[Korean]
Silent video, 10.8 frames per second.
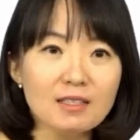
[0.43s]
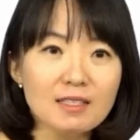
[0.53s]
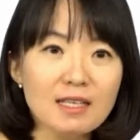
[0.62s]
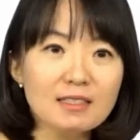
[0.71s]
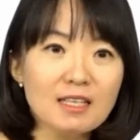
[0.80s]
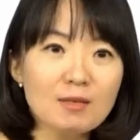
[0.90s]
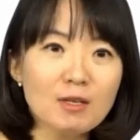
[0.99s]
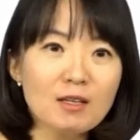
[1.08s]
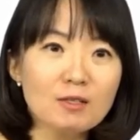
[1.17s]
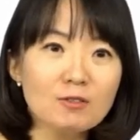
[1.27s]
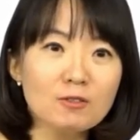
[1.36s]
자, 그
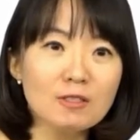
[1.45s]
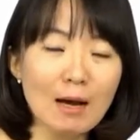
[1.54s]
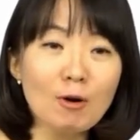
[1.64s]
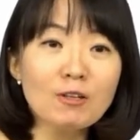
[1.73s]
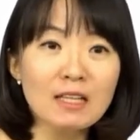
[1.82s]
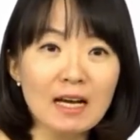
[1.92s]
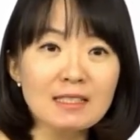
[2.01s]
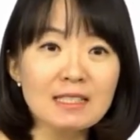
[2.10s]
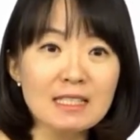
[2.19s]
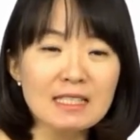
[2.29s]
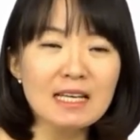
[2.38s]
다음에 두 나버, 나
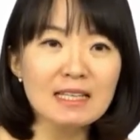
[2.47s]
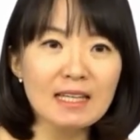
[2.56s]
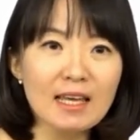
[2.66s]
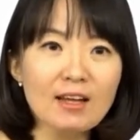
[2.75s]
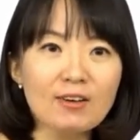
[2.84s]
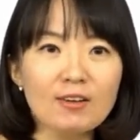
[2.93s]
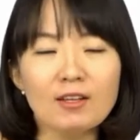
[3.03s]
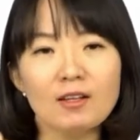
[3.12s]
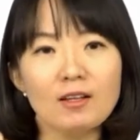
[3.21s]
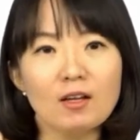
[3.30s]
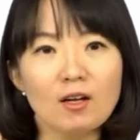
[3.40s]
인사인데요.
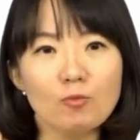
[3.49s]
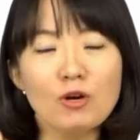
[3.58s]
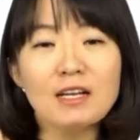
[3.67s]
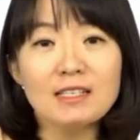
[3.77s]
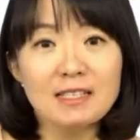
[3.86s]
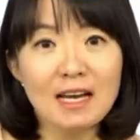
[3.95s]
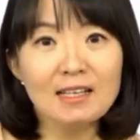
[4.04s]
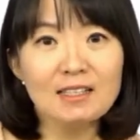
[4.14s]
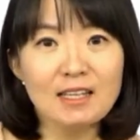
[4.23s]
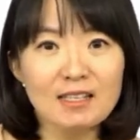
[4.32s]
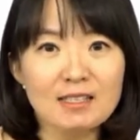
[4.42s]
어, buenas
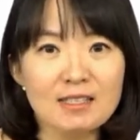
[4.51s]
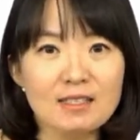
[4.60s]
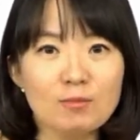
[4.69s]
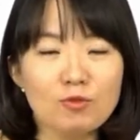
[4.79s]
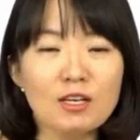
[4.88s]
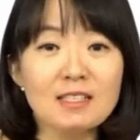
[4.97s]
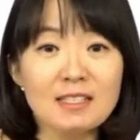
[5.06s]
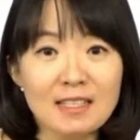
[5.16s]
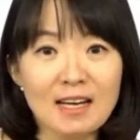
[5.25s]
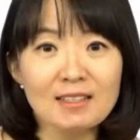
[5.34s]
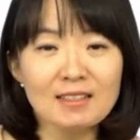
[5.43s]
tardes, buenas
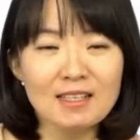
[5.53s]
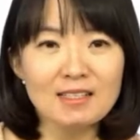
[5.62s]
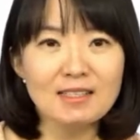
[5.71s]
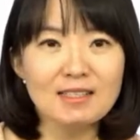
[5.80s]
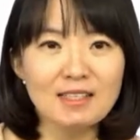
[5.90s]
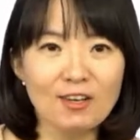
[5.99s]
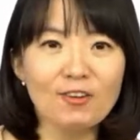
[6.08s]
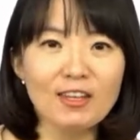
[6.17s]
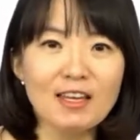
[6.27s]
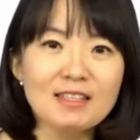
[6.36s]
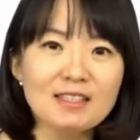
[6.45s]
tardes
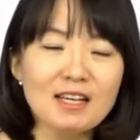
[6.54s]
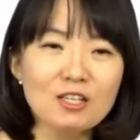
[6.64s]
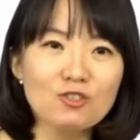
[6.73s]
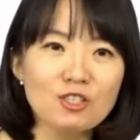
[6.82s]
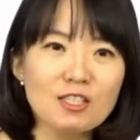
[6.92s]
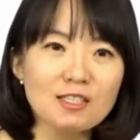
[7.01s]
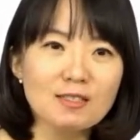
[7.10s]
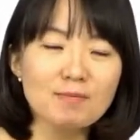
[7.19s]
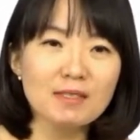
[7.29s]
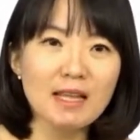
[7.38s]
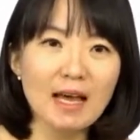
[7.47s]
이렇게 인사할 수
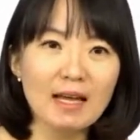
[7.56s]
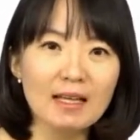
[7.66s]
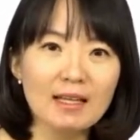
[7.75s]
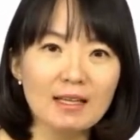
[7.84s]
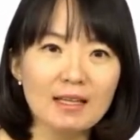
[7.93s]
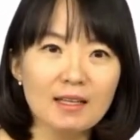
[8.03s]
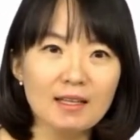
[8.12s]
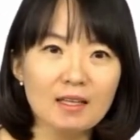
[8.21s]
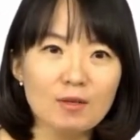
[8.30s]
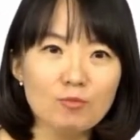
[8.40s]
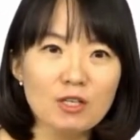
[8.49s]
있겠습니다.
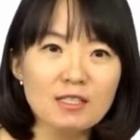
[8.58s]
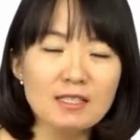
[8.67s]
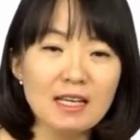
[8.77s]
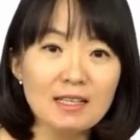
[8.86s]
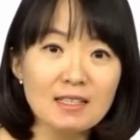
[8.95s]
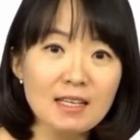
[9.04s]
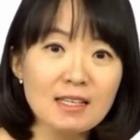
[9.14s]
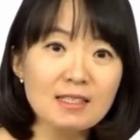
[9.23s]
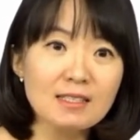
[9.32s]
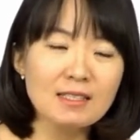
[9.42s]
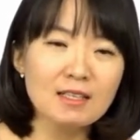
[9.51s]
buenas
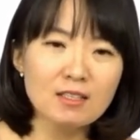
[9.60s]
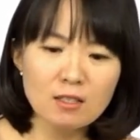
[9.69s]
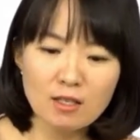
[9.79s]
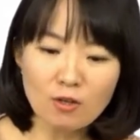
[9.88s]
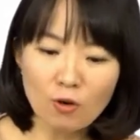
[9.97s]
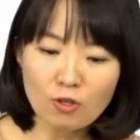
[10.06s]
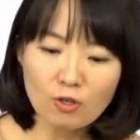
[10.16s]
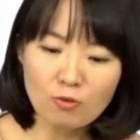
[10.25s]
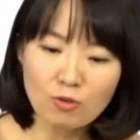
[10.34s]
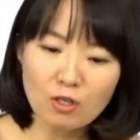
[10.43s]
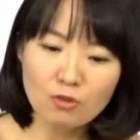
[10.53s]
tardes. 근데 여기서
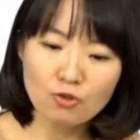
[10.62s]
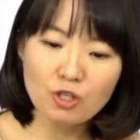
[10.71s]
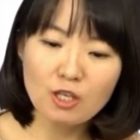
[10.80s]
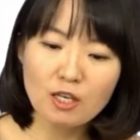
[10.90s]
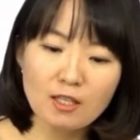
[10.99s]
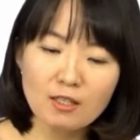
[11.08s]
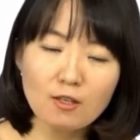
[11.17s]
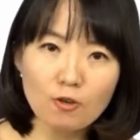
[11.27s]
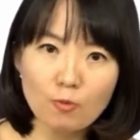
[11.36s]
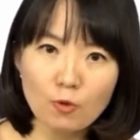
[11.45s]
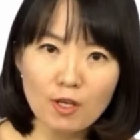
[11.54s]
우리가 주의해야 될
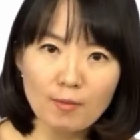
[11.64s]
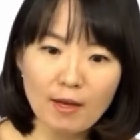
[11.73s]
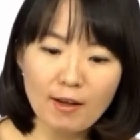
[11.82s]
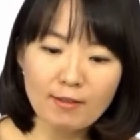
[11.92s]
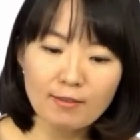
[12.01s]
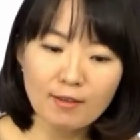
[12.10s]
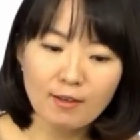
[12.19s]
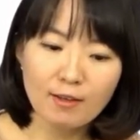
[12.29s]
거는 뭐냐면